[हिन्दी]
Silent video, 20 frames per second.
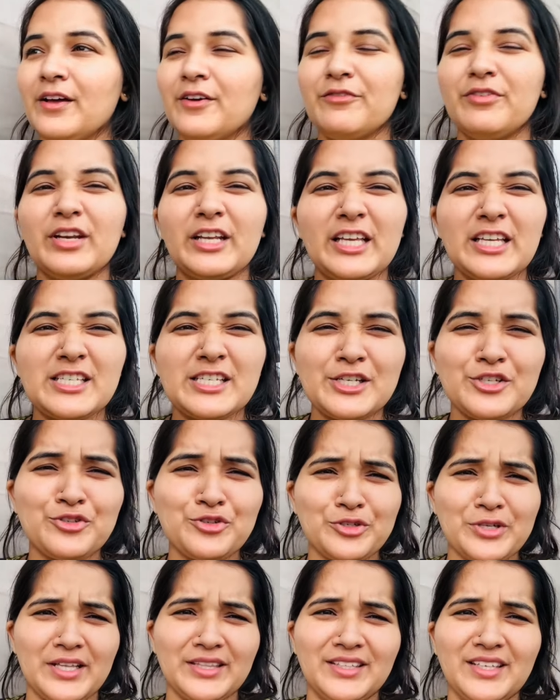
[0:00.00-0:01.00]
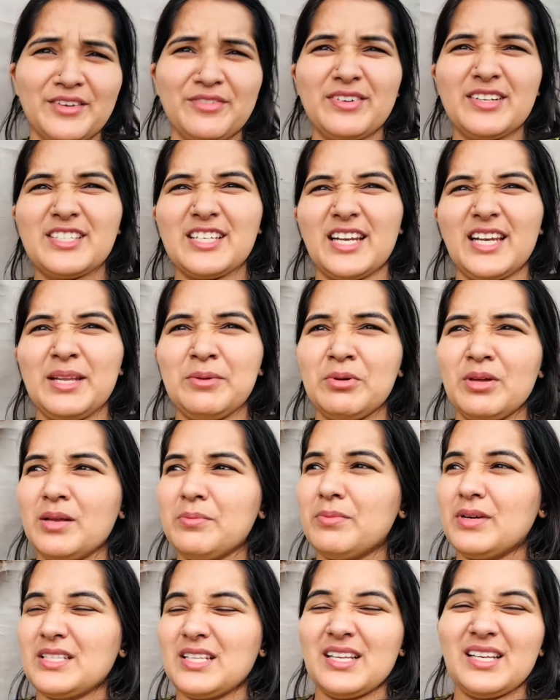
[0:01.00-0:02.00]
फिर किचकिच हो जाती है फिर चलने में ना
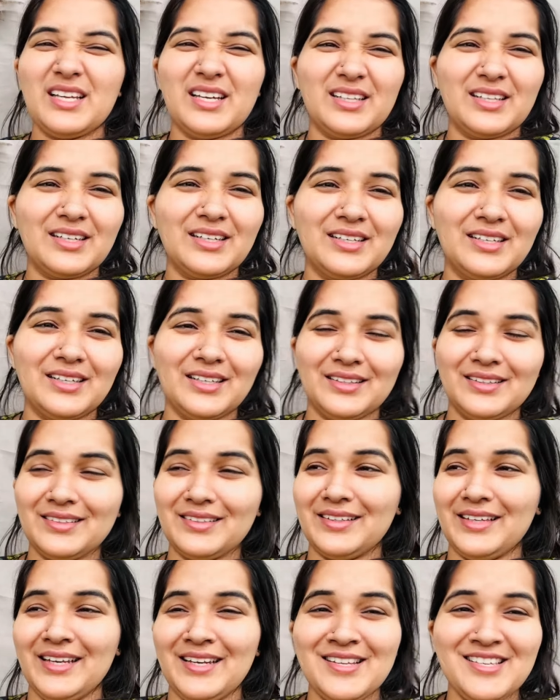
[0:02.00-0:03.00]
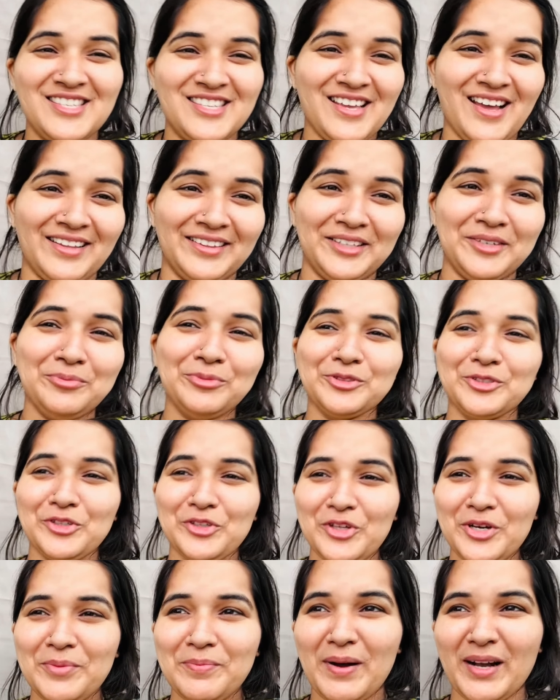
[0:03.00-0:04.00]
मज़ा नहीं आता घिरने सी आती है मुझे
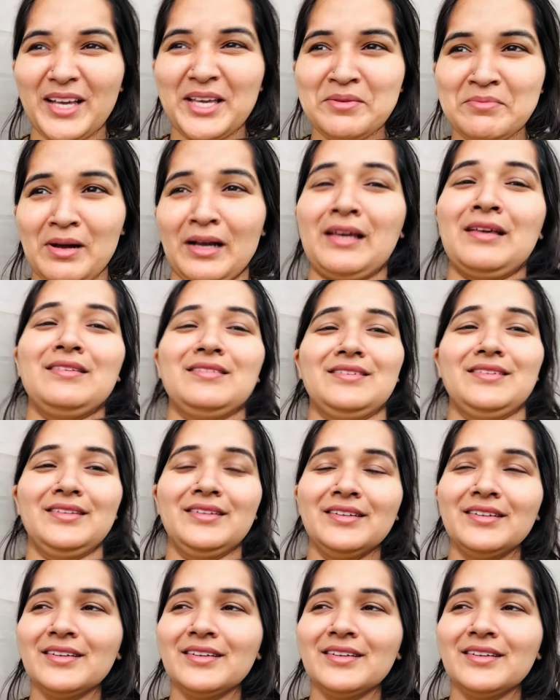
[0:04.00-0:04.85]
तो ना मक्खी मक्खी सी